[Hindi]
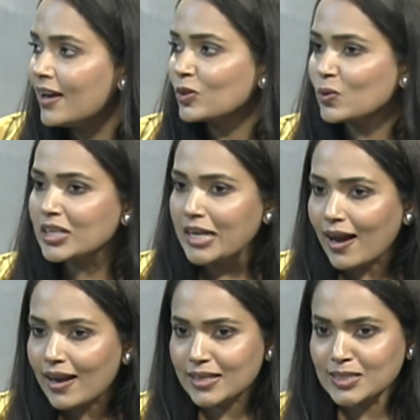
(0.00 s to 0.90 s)
तो क्या
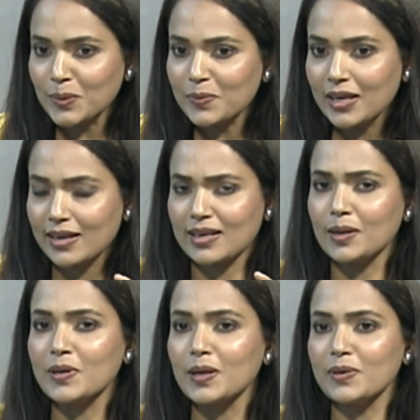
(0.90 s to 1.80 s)
ऐसे में
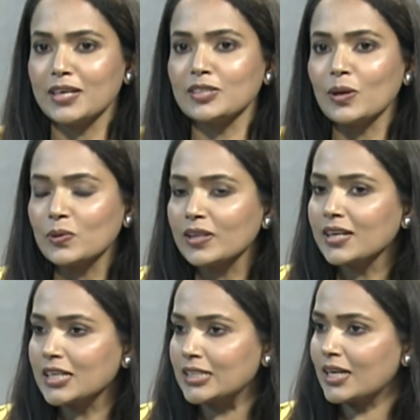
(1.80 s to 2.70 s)
कभी कभी ऐसा होता है
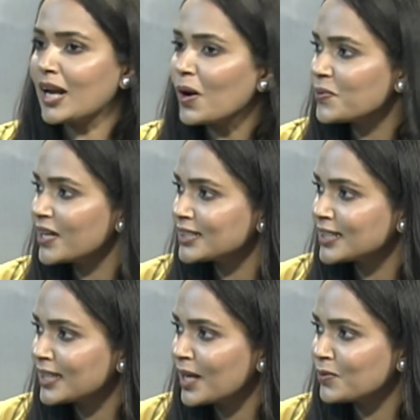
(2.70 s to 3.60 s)
कि टकराव भी आ
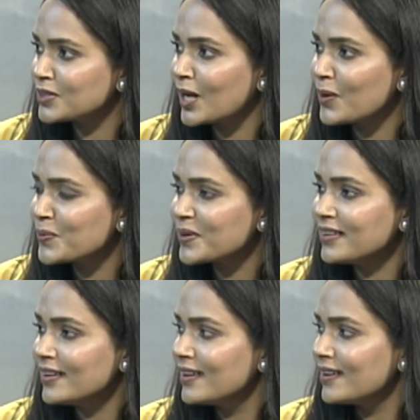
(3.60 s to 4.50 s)
जाता है विचारों में
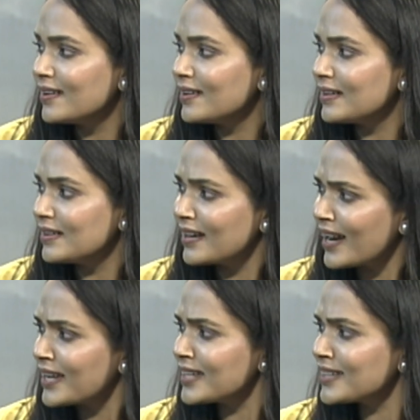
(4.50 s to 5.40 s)

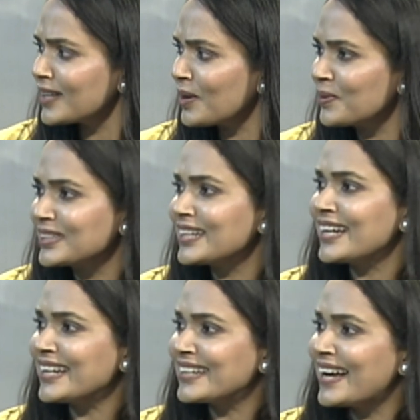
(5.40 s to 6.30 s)
लड़ाइयाँ ज़्यादा होती
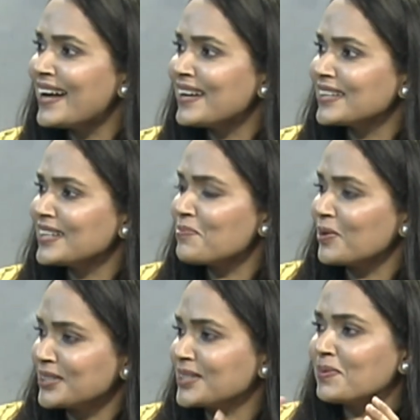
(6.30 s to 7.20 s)
हैं या ये
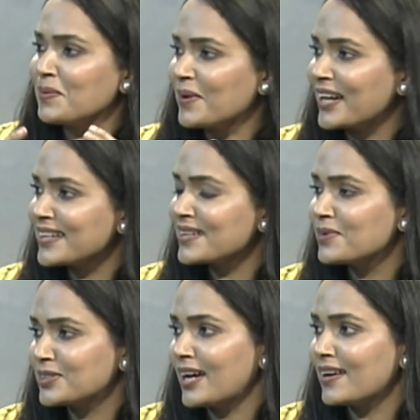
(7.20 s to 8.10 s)
पॉजिटिव हम माने कि
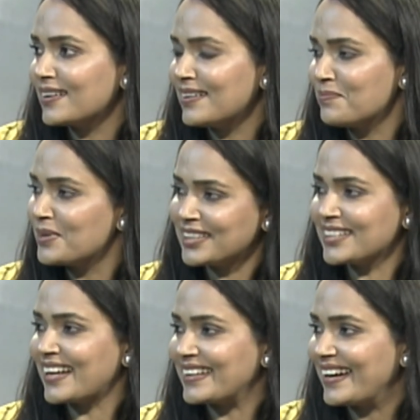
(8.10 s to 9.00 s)
विचार मिलते
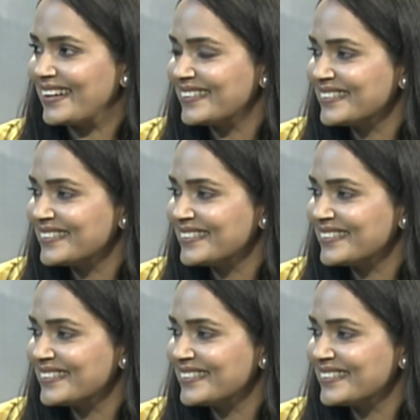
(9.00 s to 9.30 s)
ज़्यादा हैं